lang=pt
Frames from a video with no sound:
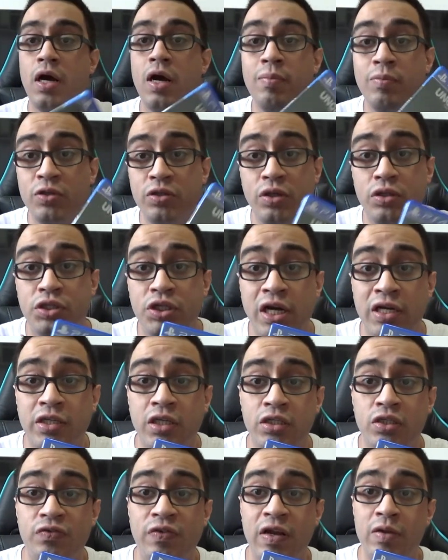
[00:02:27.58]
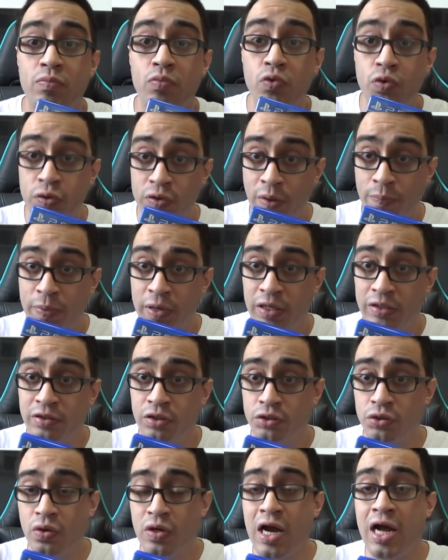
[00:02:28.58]
Ambos Uncharted vale muito a pena
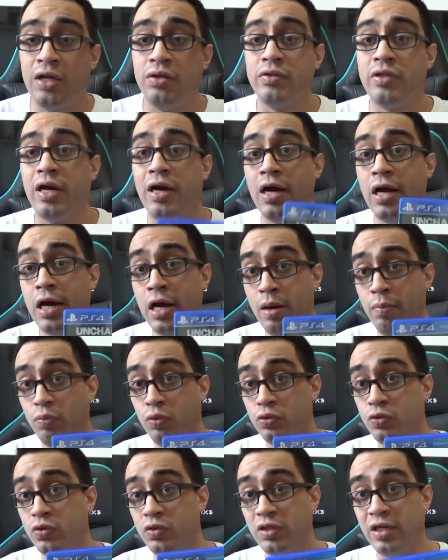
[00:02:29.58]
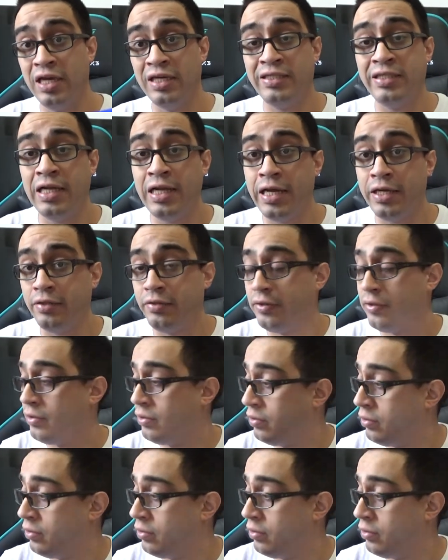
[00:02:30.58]
ser jogado, tá? Ambos. Excelentes.